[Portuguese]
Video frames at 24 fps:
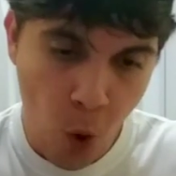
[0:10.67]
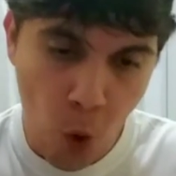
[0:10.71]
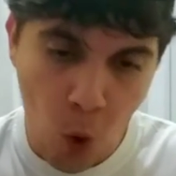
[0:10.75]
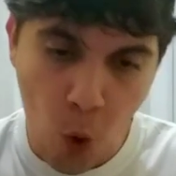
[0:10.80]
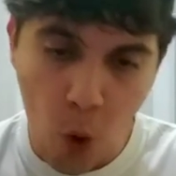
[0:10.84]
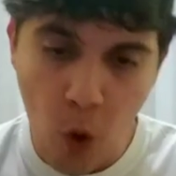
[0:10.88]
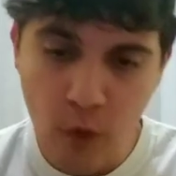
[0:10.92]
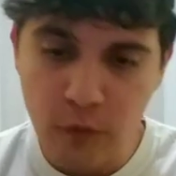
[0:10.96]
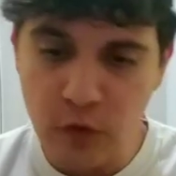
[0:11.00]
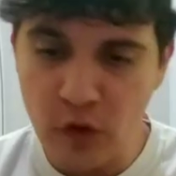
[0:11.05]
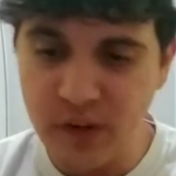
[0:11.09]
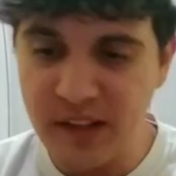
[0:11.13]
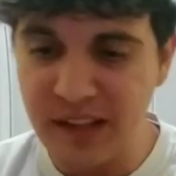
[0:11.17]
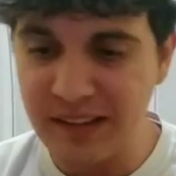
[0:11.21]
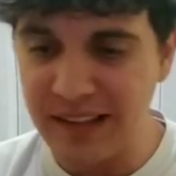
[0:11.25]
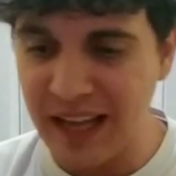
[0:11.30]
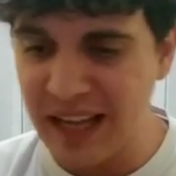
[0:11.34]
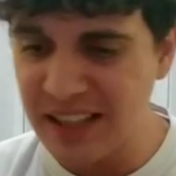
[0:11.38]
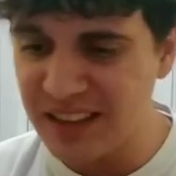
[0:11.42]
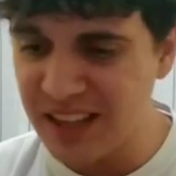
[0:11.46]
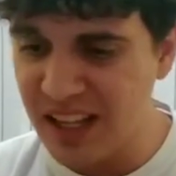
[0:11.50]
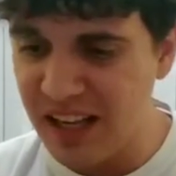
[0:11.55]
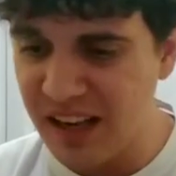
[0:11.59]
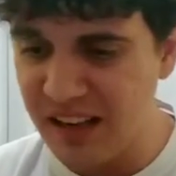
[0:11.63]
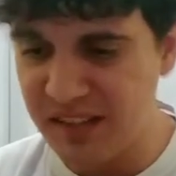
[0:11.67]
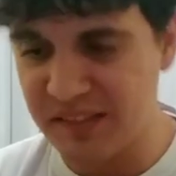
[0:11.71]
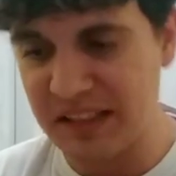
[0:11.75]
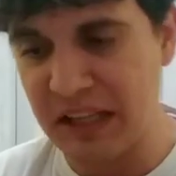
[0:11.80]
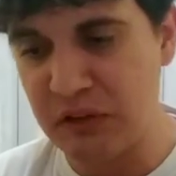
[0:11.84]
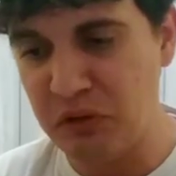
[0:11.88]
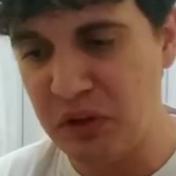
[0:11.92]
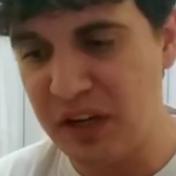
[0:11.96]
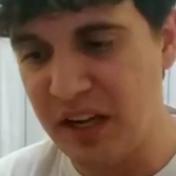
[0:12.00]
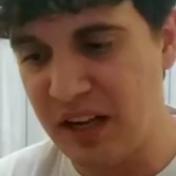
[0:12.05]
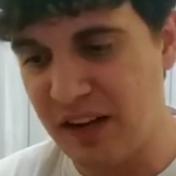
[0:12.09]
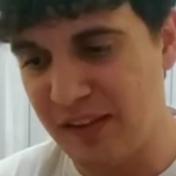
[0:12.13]
ou você está
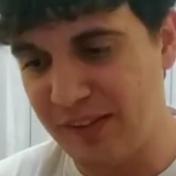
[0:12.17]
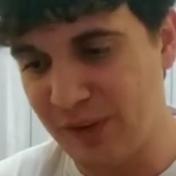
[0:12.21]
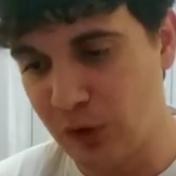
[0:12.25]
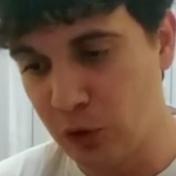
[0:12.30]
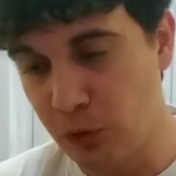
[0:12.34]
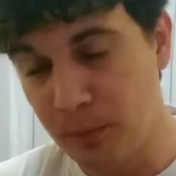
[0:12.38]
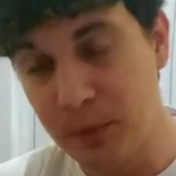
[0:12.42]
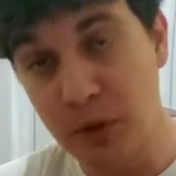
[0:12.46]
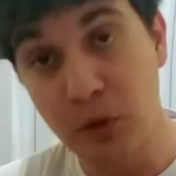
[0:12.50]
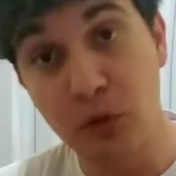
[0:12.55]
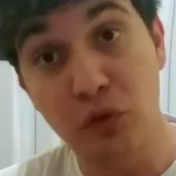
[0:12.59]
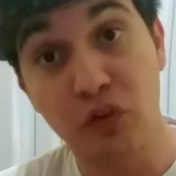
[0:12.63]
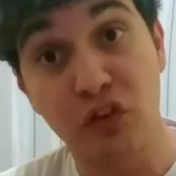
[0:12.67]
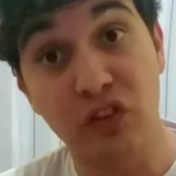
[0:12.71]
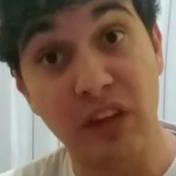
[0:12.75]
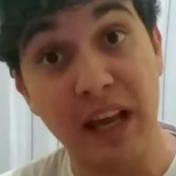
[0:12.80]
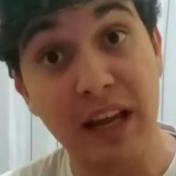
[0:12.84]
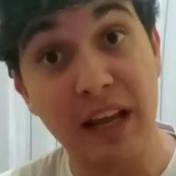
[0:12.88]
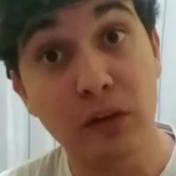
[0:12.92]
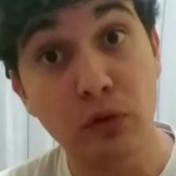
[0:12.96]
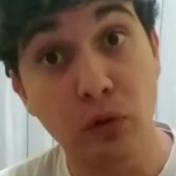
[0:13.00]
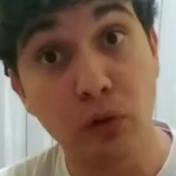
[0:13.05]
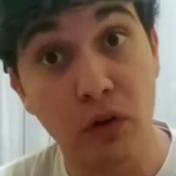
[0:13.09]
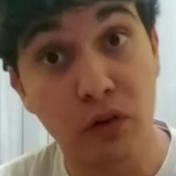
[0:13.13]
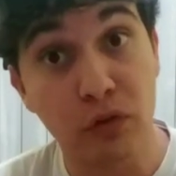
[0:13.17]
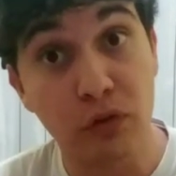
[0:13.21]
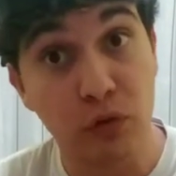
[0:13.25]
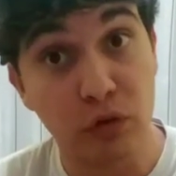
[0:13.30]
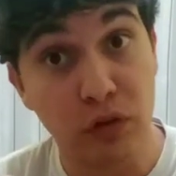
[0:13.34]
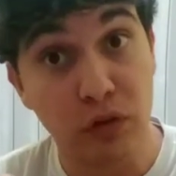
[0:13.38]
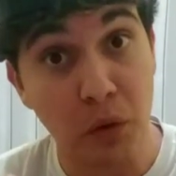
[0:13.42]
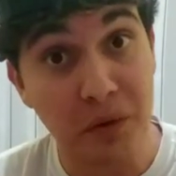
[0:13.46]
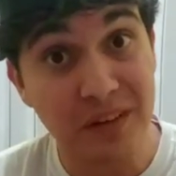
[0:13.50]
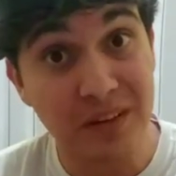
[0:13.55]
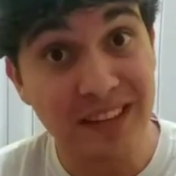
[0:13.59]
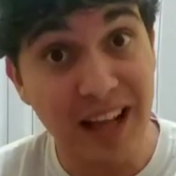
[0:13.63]
interessado em crescer o número de seguidores no
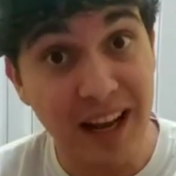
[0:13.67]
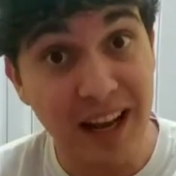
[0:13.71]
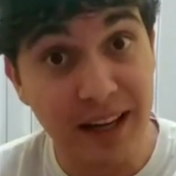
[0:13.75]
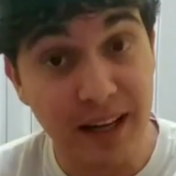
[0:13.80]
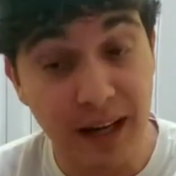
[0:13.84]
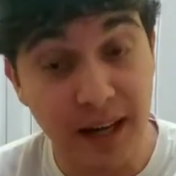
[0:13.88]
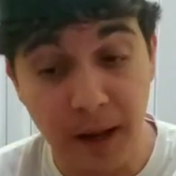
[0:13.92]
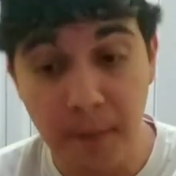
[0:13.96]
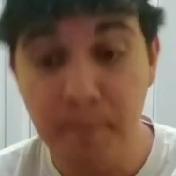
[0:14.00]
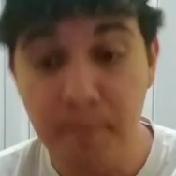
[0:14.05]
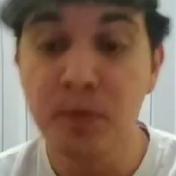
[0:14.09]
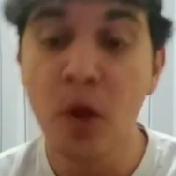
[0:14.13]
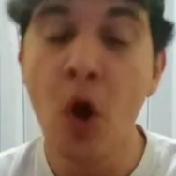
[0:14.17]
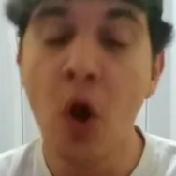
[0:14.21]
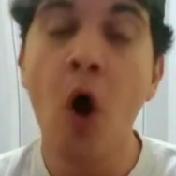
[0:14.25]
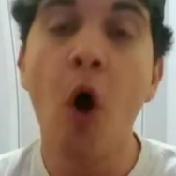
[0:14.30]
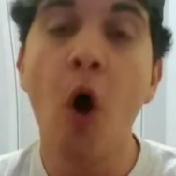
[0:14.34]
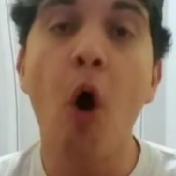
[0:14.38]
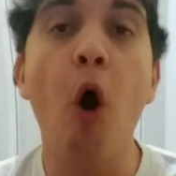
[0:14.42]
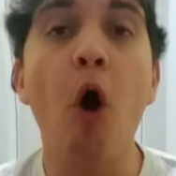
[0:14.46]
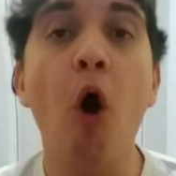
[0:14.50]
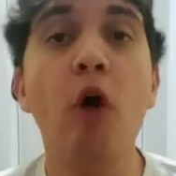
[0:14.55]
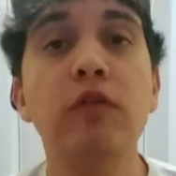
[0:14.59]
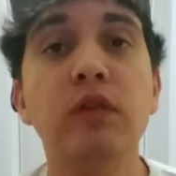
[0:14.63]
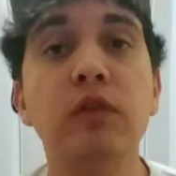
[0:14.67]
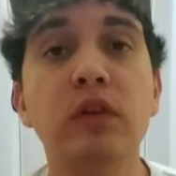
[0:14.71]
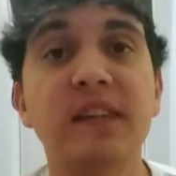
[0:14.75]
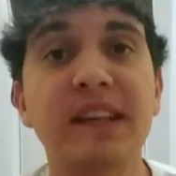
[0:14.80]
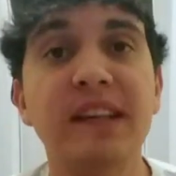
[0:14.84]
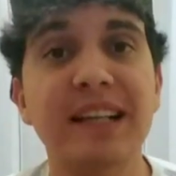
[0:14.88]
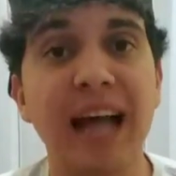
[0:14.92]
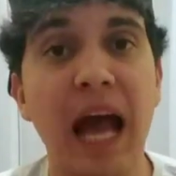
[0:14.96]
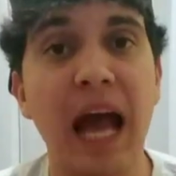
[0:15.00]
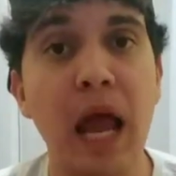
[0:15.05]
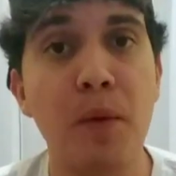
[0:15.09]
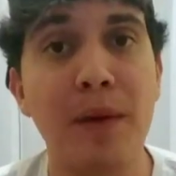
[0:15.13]
seu Instagram, ou
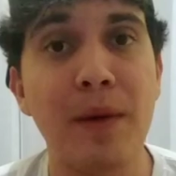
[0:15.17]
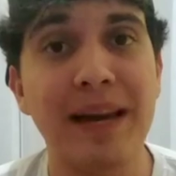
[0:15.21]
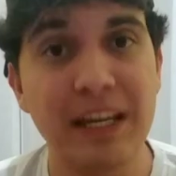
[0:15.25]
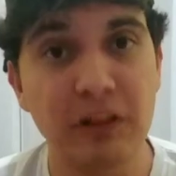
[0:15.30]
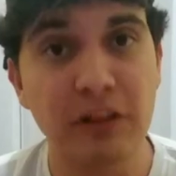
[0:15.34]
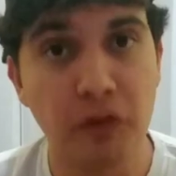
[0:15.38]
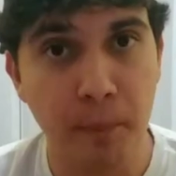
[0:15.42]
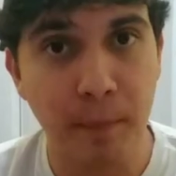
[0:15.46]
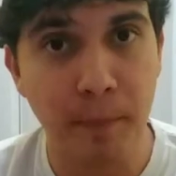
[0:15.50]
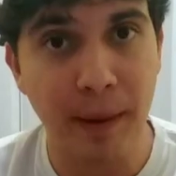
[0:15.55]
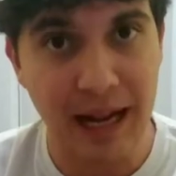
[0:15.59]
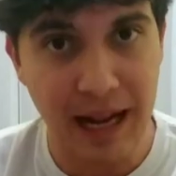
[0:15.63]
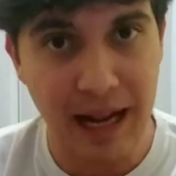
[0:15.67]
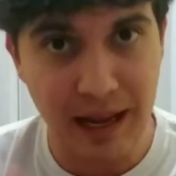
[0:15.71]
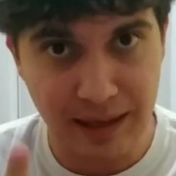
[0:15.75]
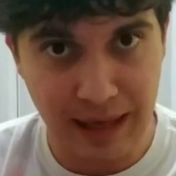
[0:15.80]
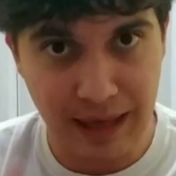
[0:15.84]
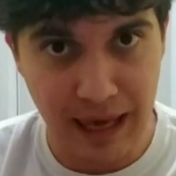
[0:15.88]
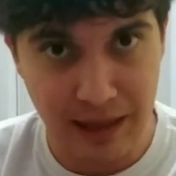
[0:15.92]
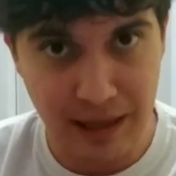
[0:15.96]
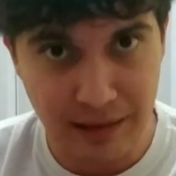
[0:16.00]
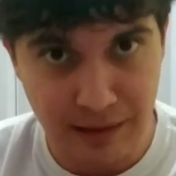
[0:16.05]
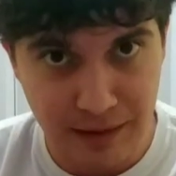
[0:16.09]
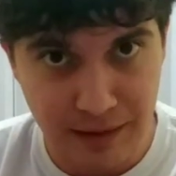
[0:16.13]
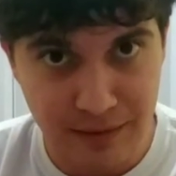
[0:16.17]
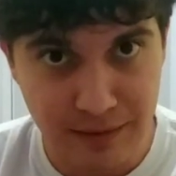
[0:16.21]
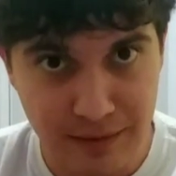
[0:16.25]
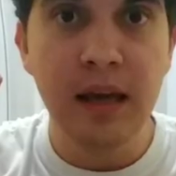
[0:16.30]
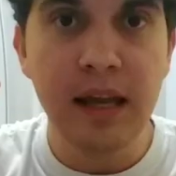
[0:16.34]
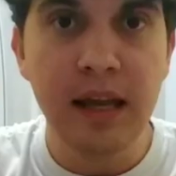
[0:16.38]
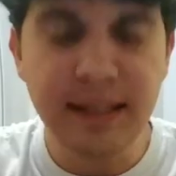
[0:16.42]
você caiu aqui de paraquedas.